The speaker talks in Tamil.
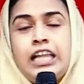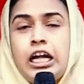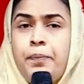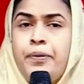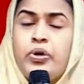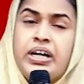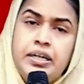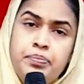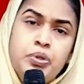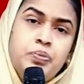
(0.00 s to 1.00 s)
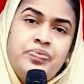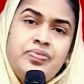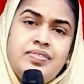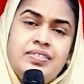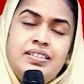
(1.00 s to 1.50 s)
தகப்பனுடைய அன்பும்
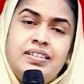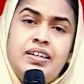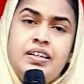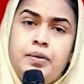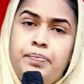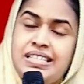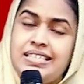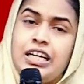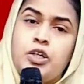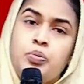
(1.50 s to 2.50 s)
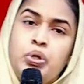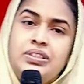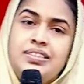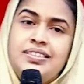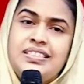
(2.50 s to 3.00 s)
பெருசாகும்
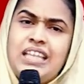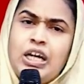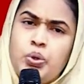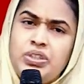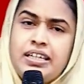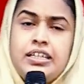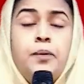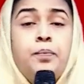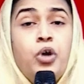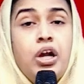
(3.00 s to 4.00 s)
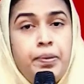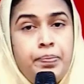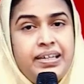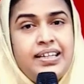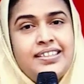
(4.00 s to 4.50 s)
பொழுது சகோதரர்கள்
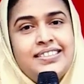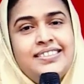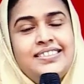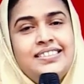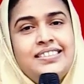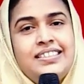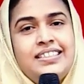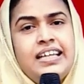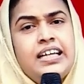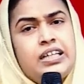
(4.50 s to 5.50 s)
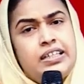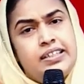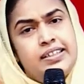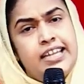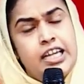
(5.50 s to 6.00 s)
பொறாமப்பட்டாங்க
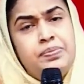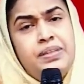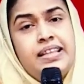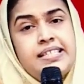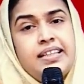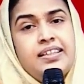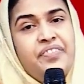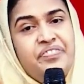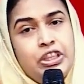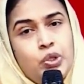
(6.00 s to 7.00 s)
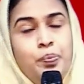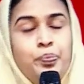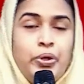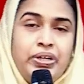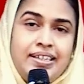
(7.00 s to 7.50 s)
எகிப்து தேசத்துக்கு
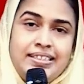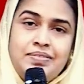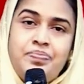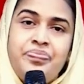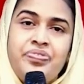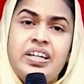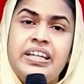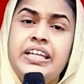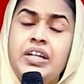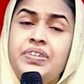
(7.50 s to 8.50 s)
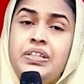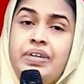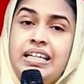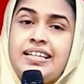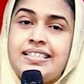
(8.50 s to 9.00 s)
வித்தும் போட்டாங்க இருபது
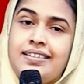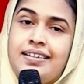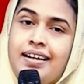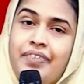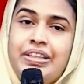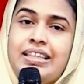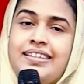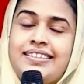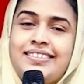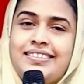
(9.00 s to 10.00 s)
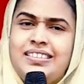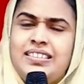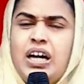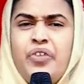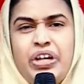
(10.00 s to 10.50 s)
வெள்ளிக்காசுக்காக வித்தாங்க
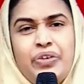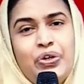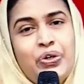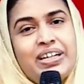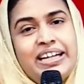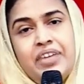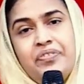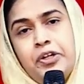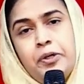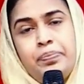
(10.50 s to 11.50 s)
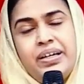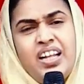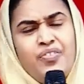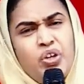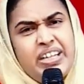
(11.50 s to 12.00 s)
அவர் எவ்வளோ கண்ணீர் விட்டுருப்பார்
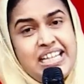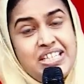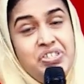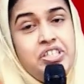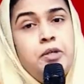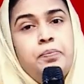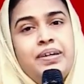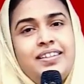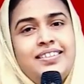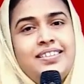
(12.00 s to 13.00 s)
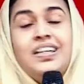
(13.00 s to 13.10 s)
எவ்வளோ கெஞ்சி இருப்பார்